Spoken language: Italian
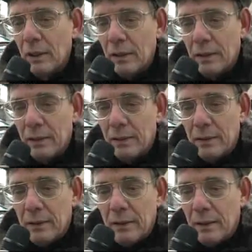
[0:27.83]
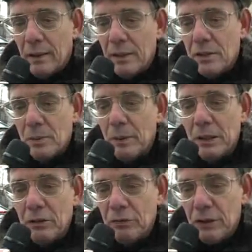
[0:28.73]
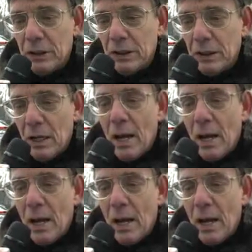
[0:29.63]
eh, le, i cementifici,